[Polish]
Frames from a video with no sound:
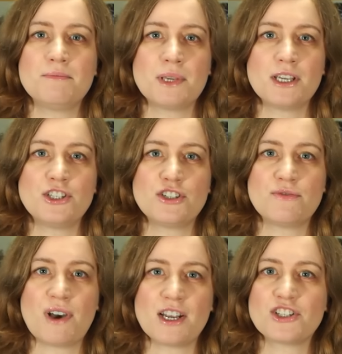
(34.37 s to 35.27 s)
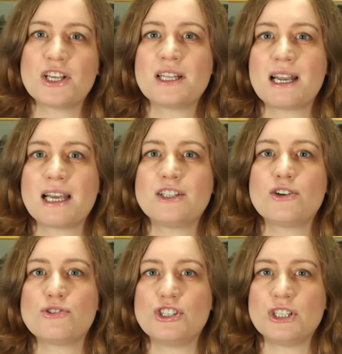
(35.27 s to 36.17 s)
mieć ważne narady
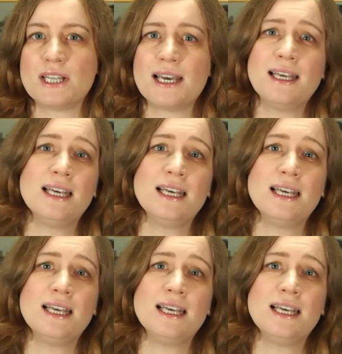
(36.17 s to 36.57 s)
rodzinne